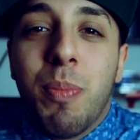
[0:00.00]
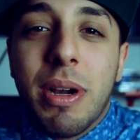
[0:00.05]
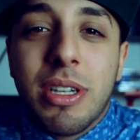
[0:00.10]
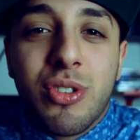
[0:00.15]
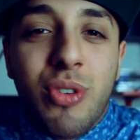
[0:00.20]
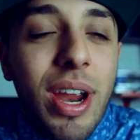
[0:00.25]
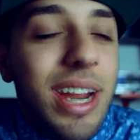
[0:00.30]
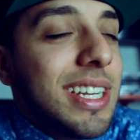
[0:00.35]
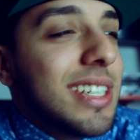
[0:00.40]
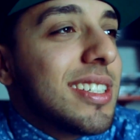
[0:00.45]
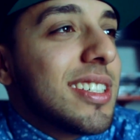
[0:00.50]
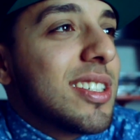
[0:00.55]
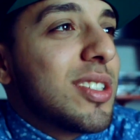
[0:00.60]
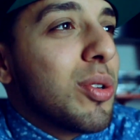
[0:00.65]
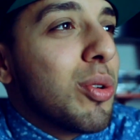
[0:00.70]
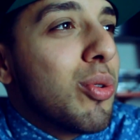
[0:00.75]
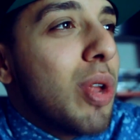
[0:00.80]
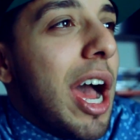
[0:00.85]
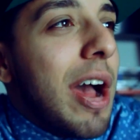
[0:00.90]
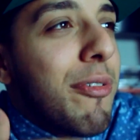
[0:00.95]
bei Drake ist es
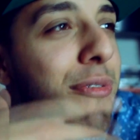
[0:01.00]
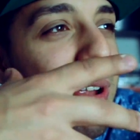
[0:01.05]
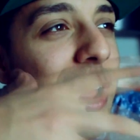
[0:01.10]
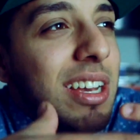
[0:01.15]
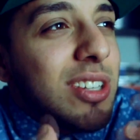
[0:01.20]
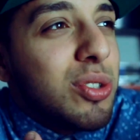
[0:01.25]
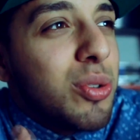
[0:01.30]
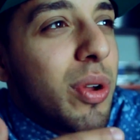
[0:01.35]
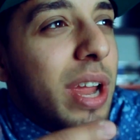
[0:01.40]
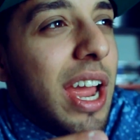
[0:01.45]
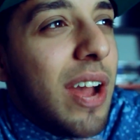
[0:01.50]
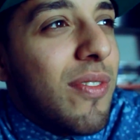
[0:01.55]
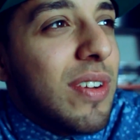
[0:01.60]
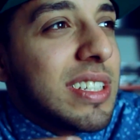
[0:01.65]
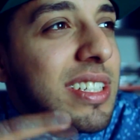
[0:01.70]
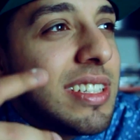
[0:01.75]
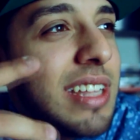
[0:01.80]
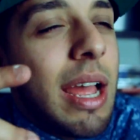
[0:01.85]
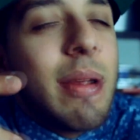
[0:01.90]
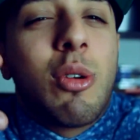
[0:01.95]
so, da erfährst du eher,
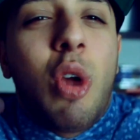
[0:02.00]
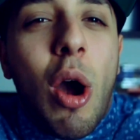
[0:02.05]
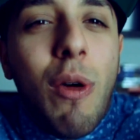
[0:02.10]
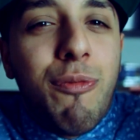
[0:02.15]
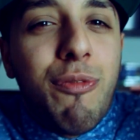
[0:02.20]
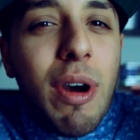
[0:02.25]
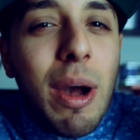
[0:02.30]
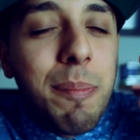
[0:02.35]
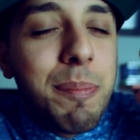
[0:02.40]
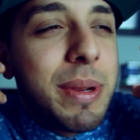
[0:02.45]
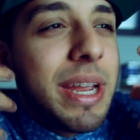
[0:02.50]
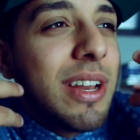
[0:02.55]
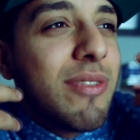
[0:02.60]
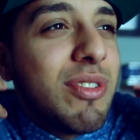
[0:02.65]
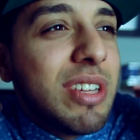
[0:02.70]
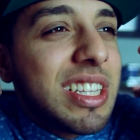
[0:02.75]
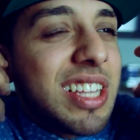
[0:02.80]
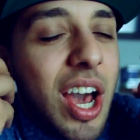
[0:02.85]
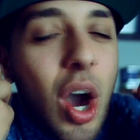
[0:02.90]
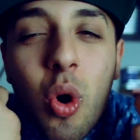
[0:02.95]
was in deinem Kopf
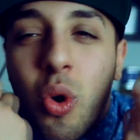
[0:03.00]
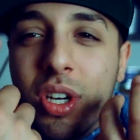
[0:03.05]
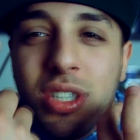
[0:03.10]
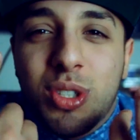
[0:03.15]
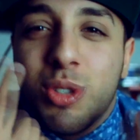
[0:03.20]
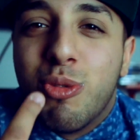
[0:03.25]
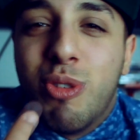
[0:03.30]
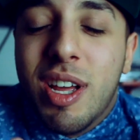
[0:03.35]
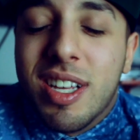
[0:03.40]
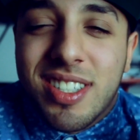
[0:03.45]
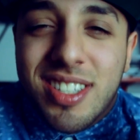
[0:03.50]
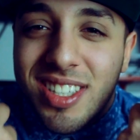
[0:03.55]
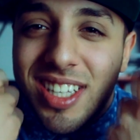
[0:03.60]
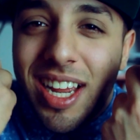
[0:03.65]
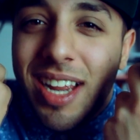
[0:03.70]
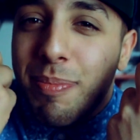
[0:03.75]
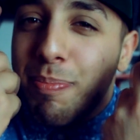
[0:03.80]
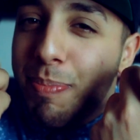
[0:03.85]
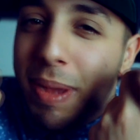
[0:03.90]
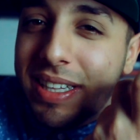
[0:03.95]
abgeht, wie traurig du wirst in
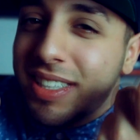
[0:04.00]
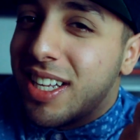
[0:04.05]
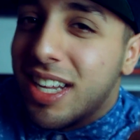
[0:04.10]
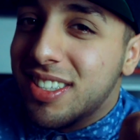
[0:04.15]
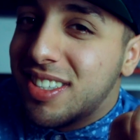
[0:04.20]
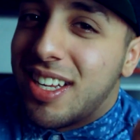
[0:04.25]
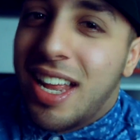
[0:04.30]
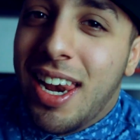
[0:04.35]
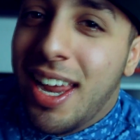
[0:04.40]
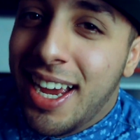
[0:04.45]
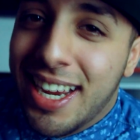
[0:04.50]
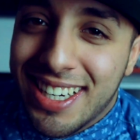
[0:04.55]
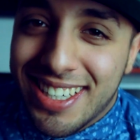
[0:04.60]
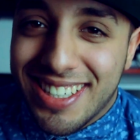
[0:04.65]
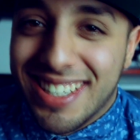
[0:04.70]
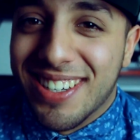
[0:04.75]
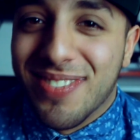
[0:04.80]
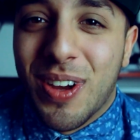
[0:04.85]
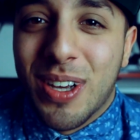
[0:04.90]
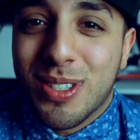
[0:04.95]
deinem Bett ganz
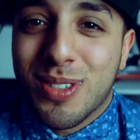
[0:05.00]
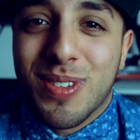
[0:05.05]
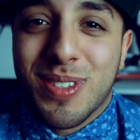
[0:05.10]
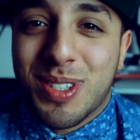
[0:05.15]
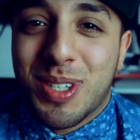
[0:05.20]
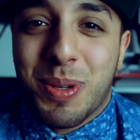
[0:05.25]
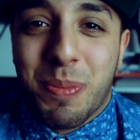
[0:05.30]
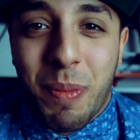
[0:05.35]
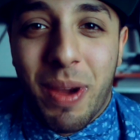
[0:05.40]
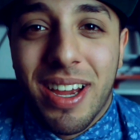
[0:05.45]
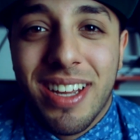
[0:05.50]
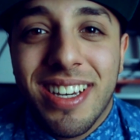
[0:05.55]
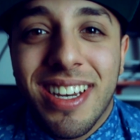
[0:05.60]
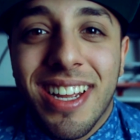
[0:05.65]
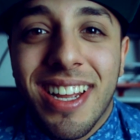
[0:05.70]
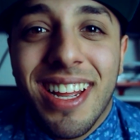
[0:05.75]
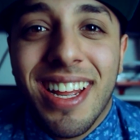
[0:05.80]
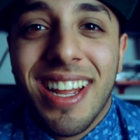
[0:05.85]
allein. Weißt du, was ich meine?